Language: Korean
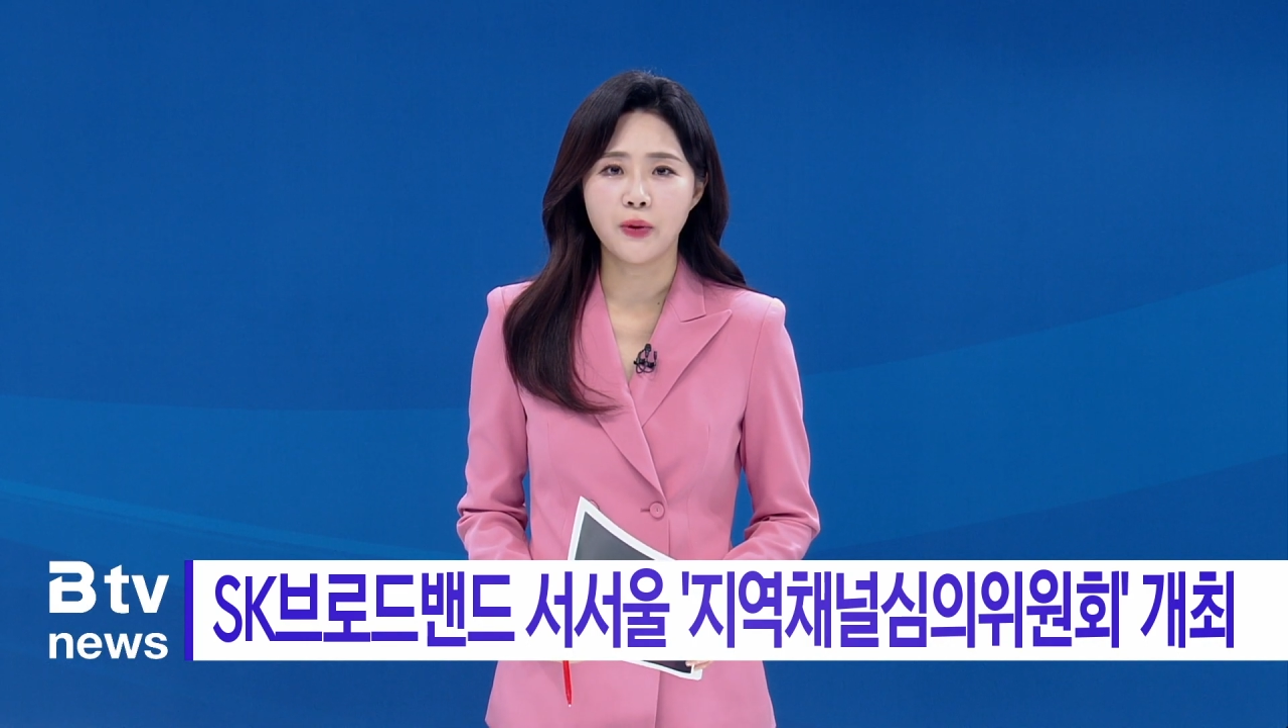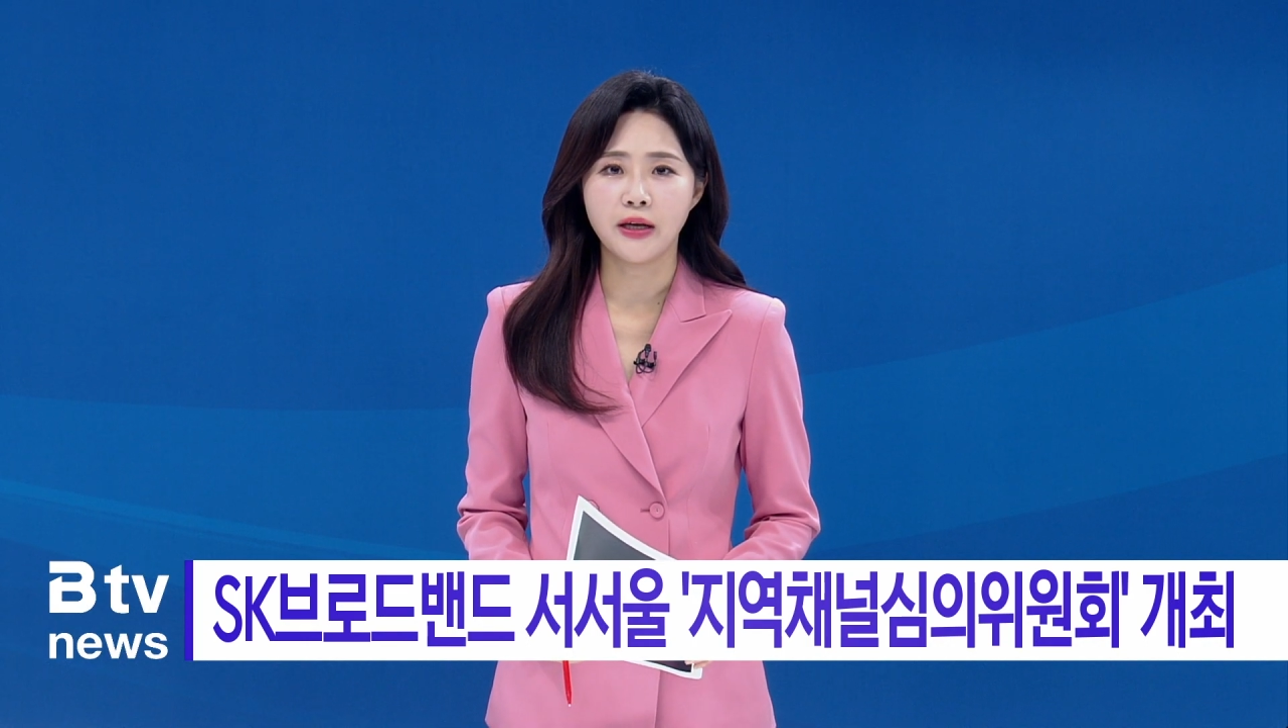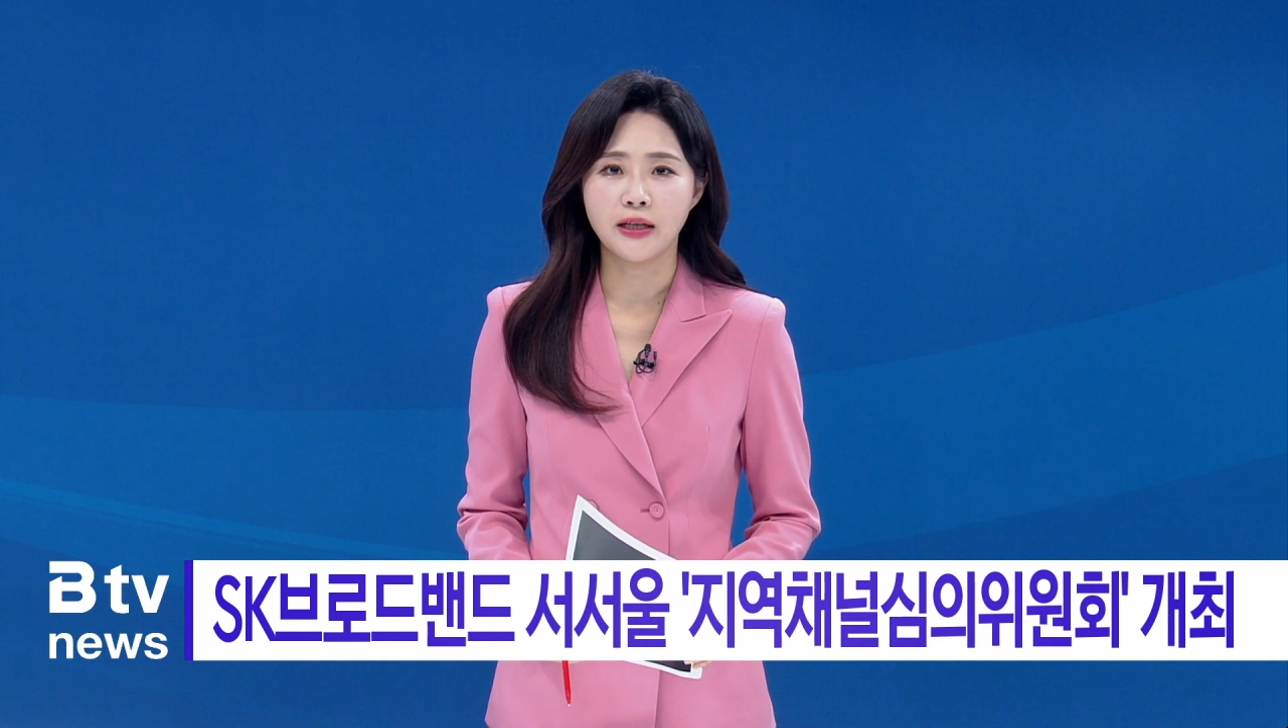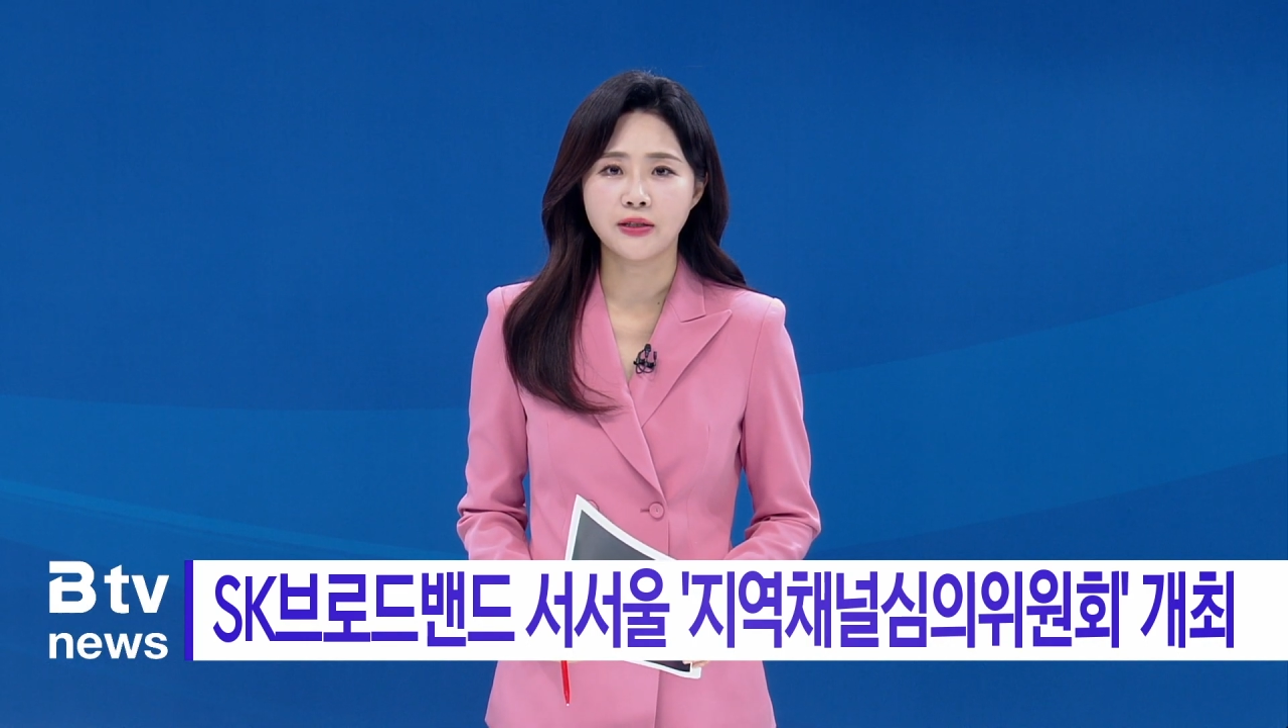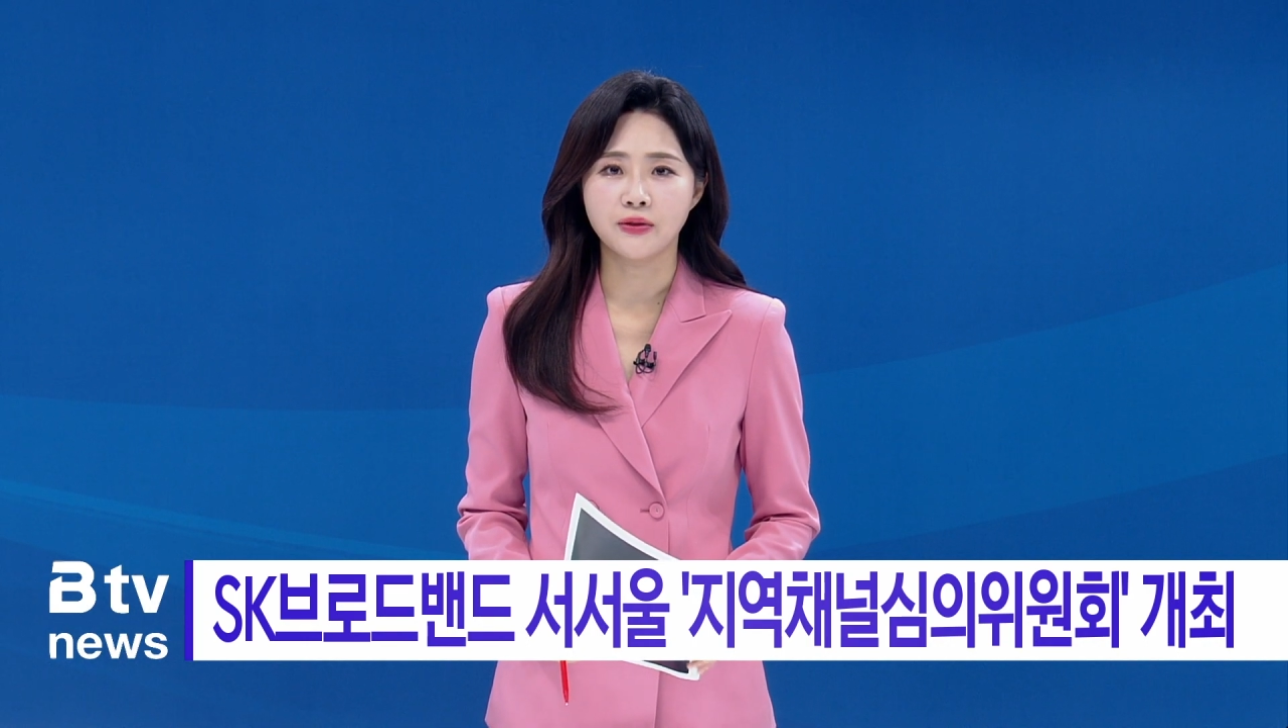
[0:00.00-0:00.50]

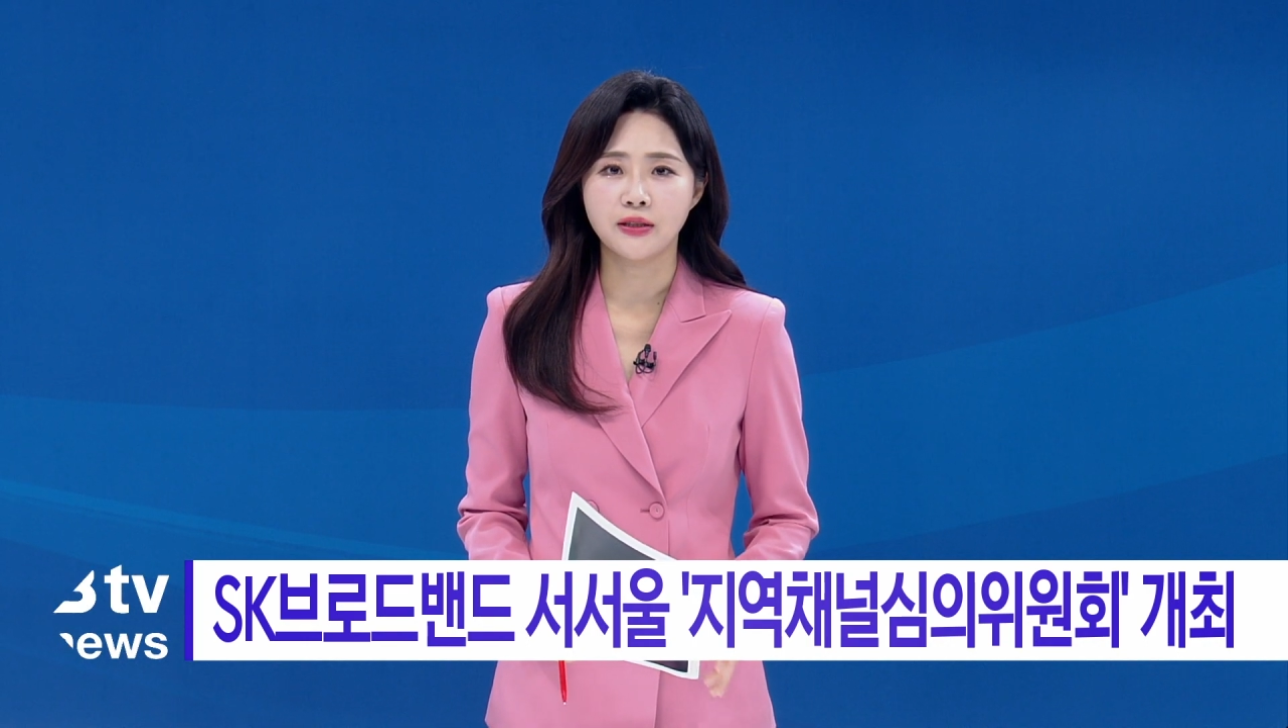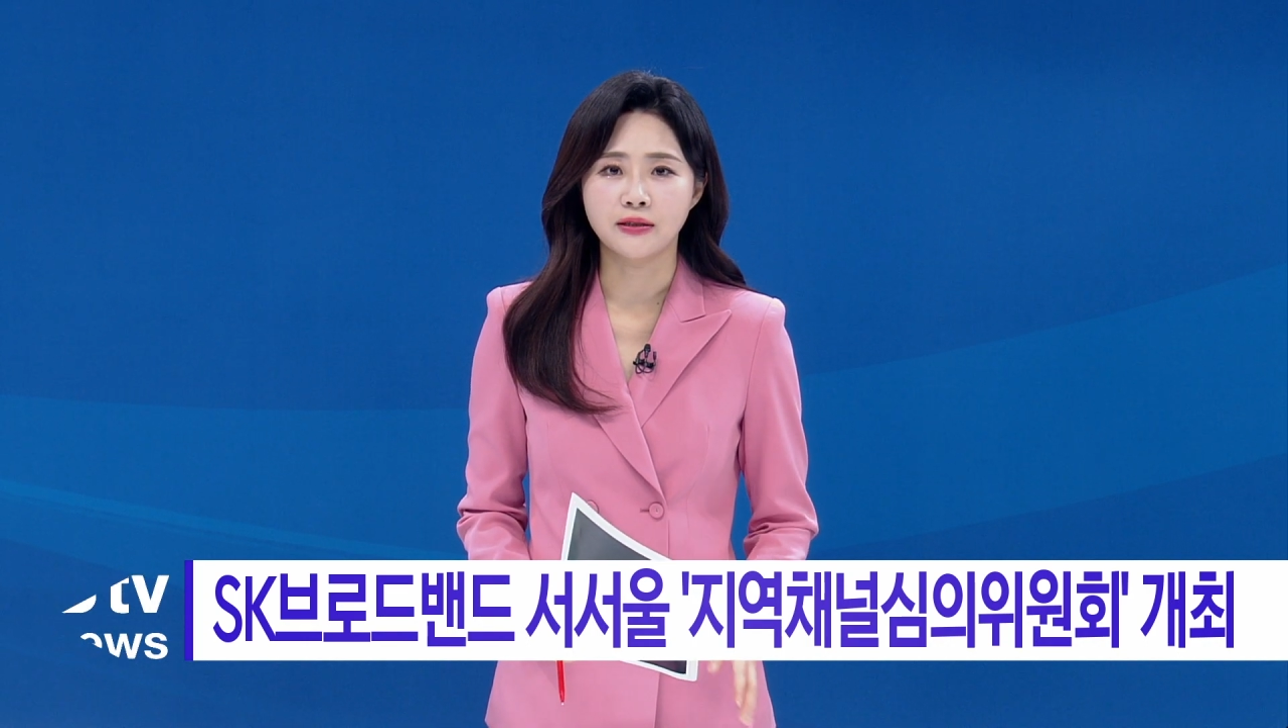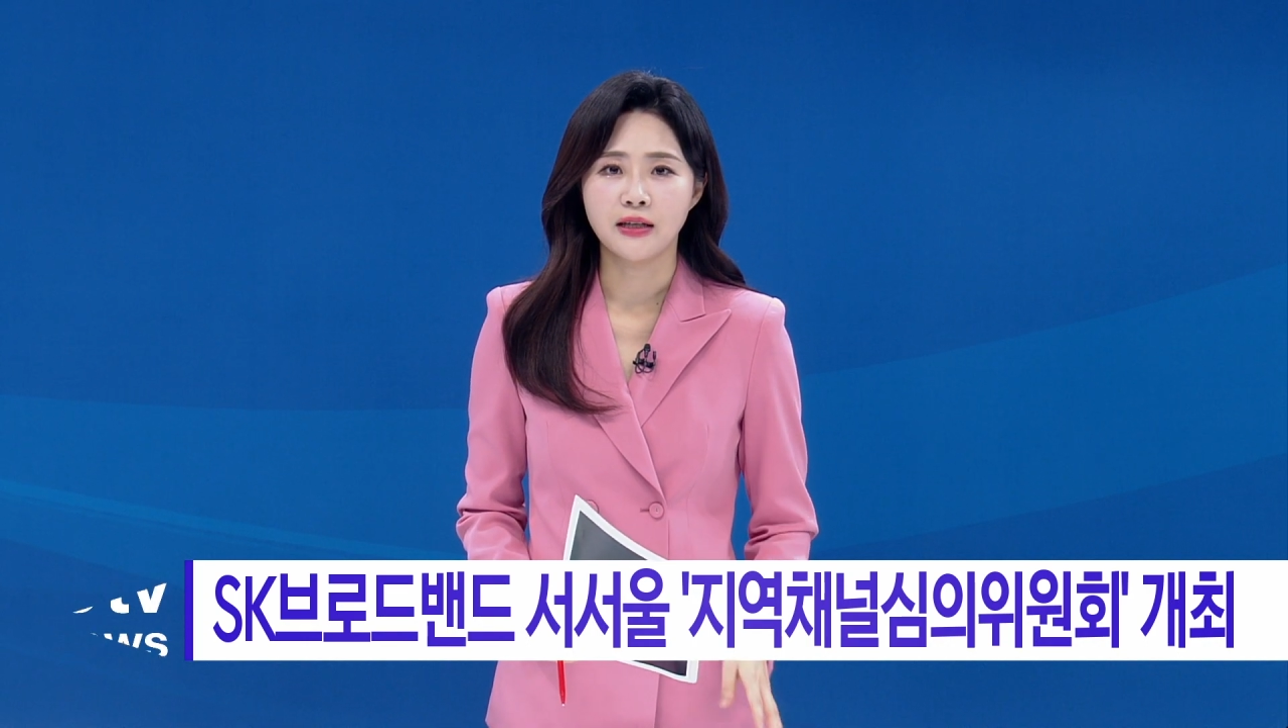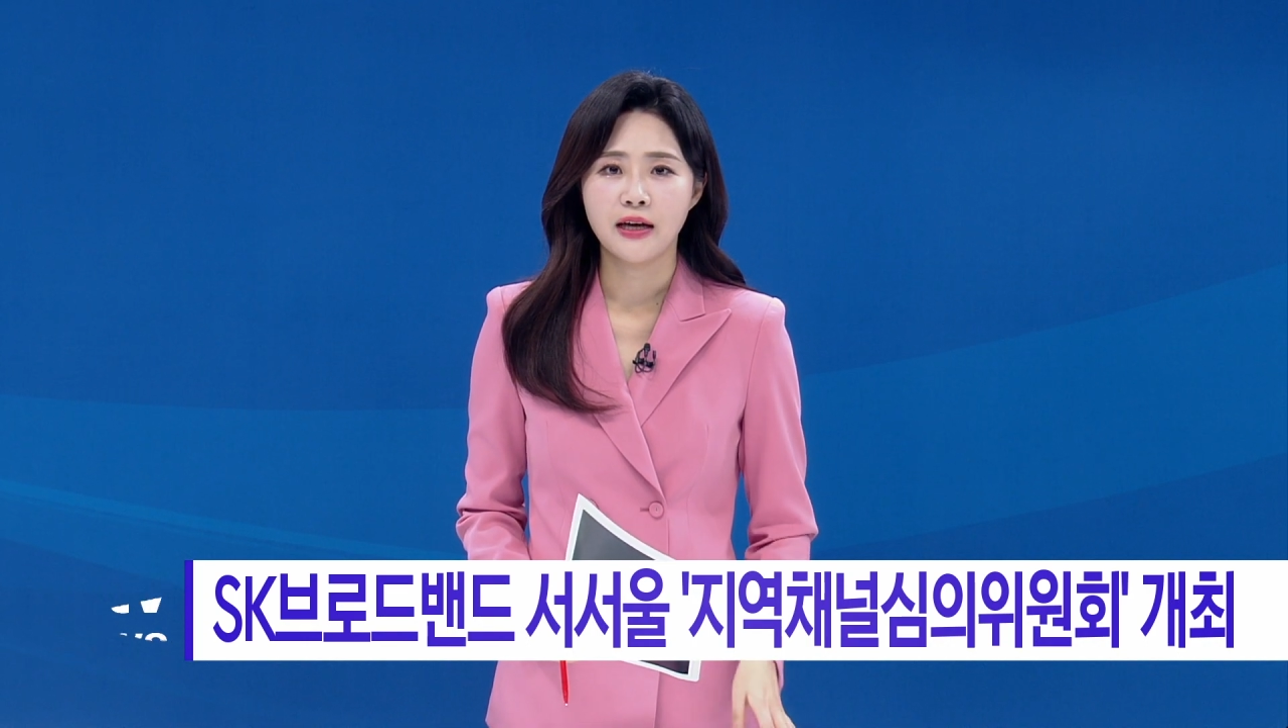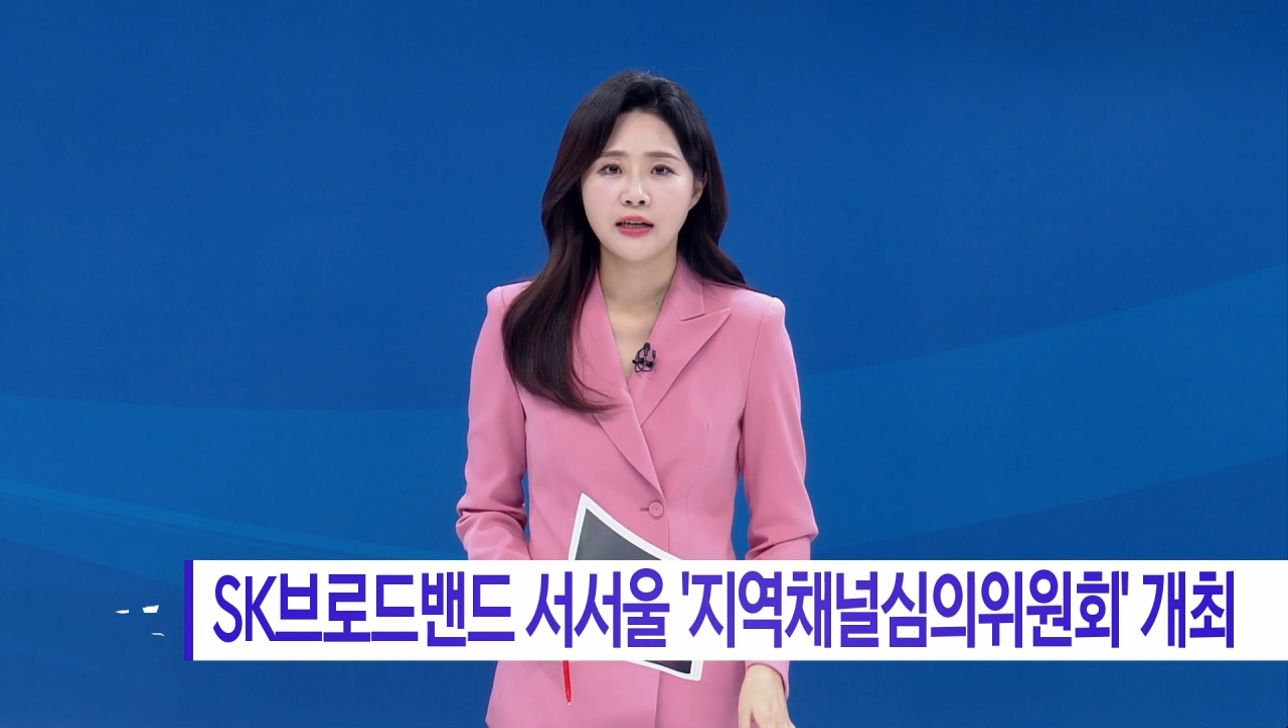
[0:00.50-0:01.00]
회의에서는